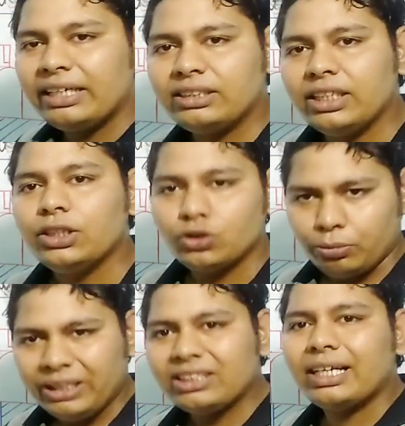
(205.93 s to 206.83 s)
नट की तो
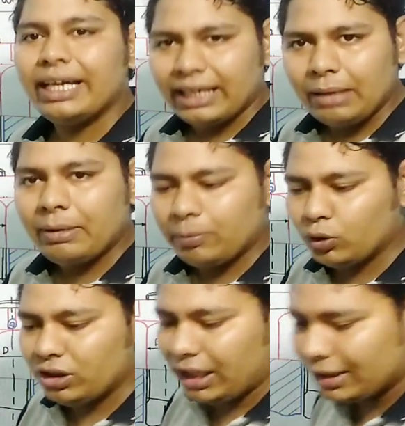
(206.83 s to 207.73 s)
मैं इसका डायग्राम आपको
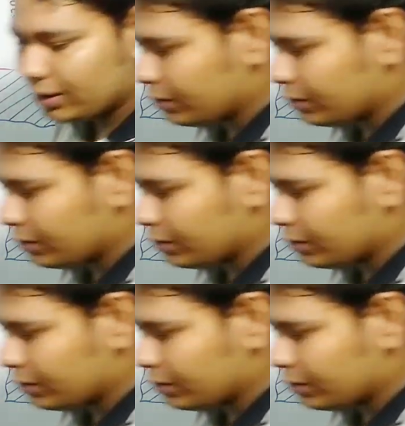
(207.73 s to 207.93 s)
दिखा देता